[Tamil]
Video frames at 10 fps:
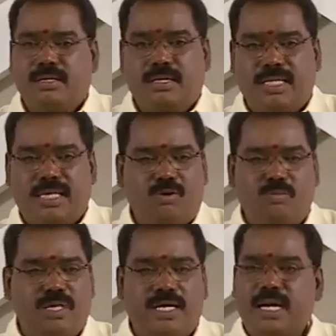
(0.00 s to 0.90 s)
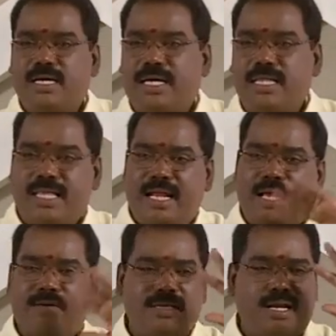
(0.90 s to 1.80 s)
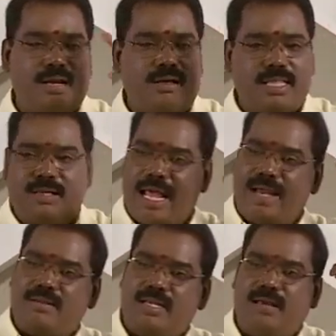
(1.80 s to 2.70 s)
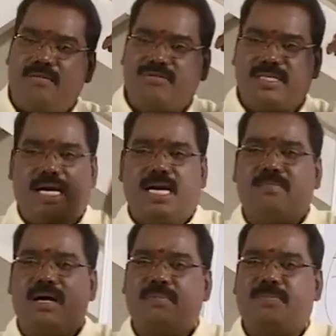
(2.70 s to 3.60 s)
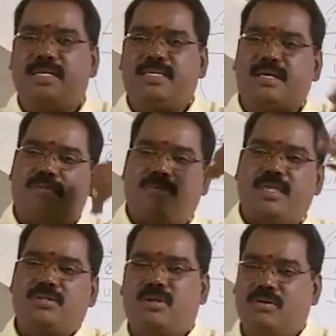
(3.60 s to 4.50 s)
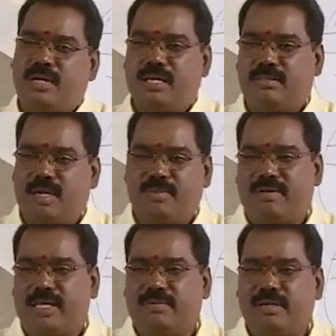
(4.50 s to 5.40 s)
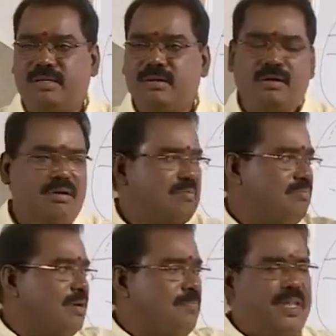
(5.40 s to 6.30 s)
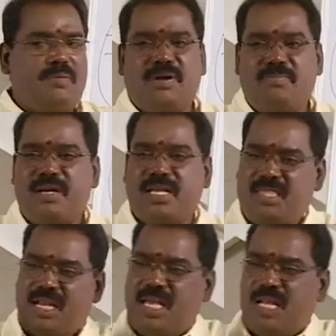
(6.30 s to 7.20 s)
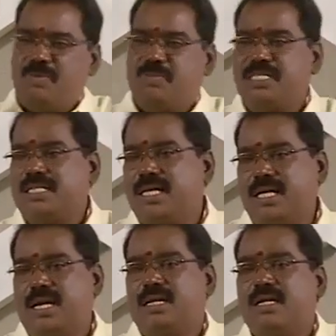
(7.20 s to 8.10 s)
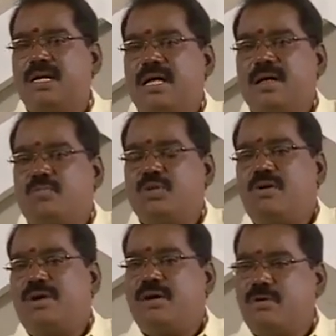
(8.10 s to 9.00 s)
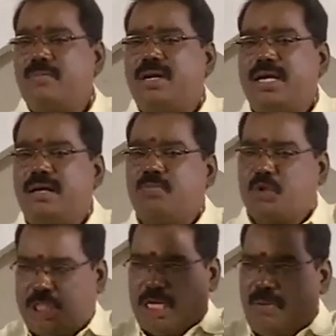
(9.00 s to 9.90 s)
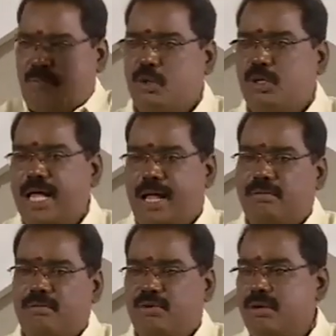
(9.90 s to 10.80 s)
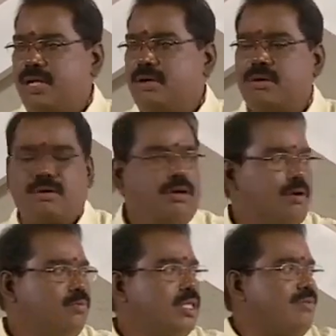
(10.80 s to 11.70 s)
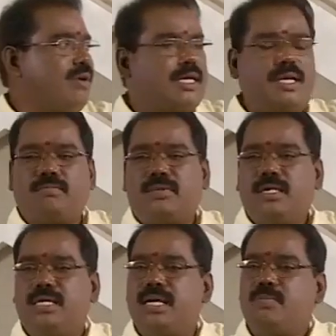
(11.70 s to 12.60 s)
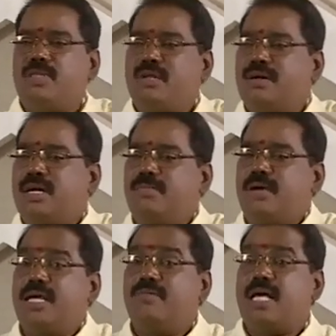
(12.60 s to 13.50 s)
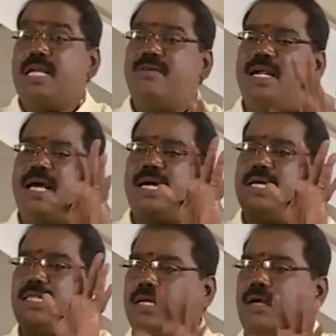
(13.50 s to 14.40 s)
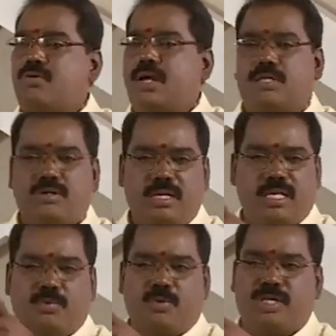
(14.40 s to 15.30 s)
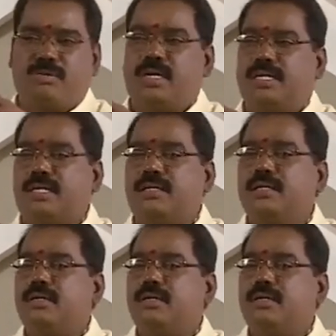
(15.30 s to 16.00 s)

கிட்டத்தட்ட ஒன்பது ஏழு எட்டு எந்த லாங்குவேஜ்னாலும் அந்த லாங்குவேஜ்லேயே சரளமாக பேசி பதில் சொல்லக்கூடிய திறமை வாய்ந்தவர் மிகப்பெரிய படிப்பாளி எந்த நேரமும் படிச்சுக்கிட்டே இருக்கிறாள் புதனுடைய குணம் என்ன புத்தக பொழுதா புதனுடைய குணம் புதன் வக்ரம் இங்கே புதன் வக்ரமாகி அவர் அறிவாளியாக கூடாது ஜோதிடத்தை புரியுது உங்களுக்கு